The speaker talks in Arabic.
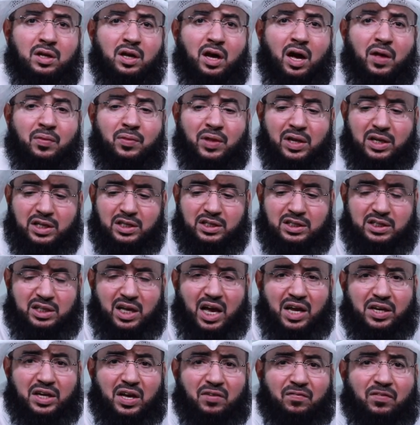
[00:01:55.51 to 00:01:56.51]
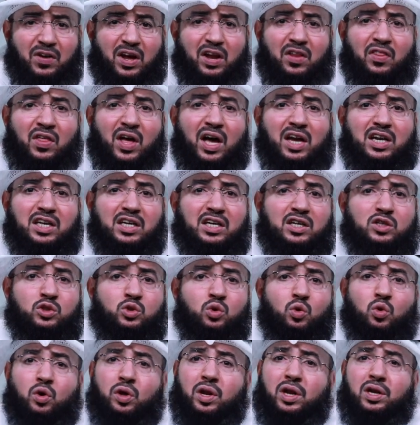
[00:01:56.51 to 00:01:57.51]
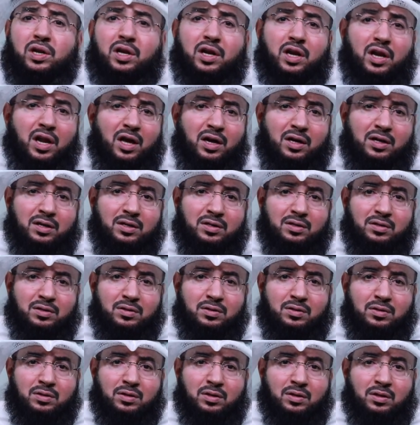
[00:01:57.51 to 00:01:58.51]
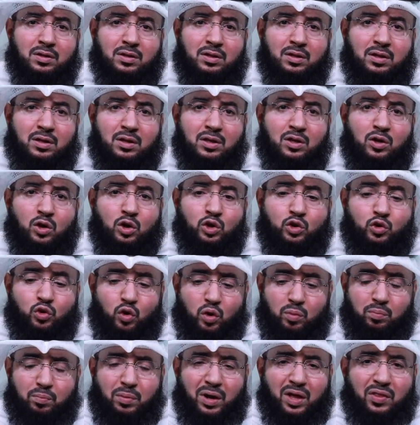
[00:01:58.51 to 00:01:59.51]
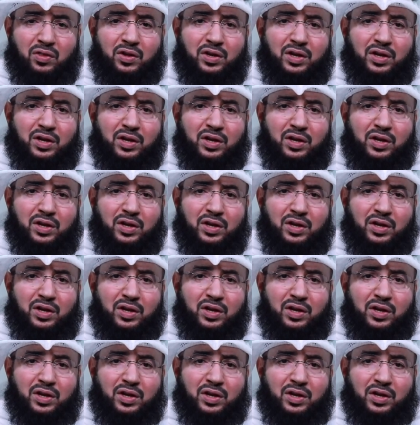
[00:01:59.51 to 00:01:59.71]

أن الإنسان يفعل ذلك شكرا لله اليوم بعض